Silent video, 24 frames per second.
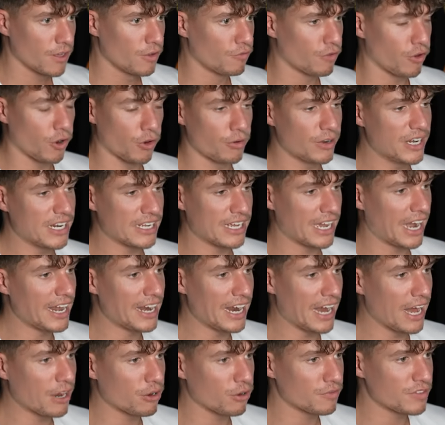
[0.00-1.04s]
For real,
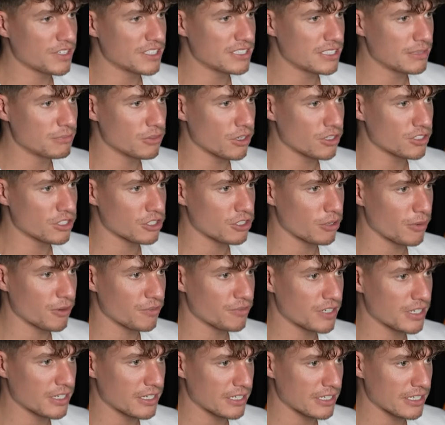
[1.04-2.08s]
keine Ahnung, wie ich 97,4
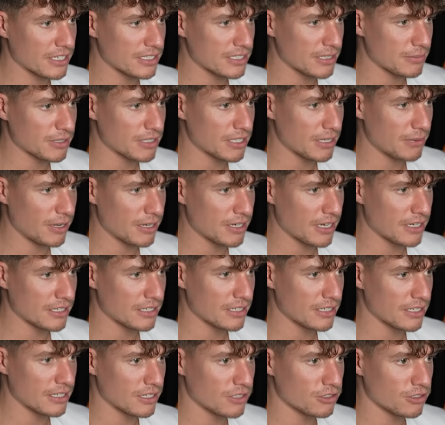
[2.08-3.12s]
hingekriegt habe. Ich gehe mal in die
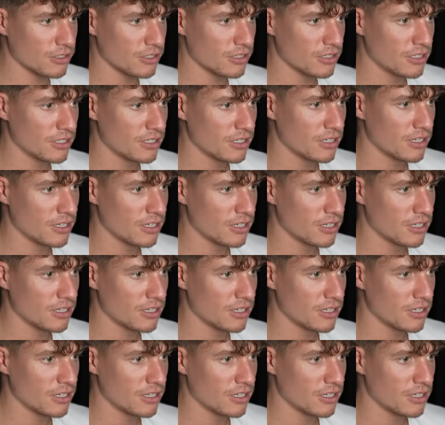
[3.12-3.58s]
andere Richtung.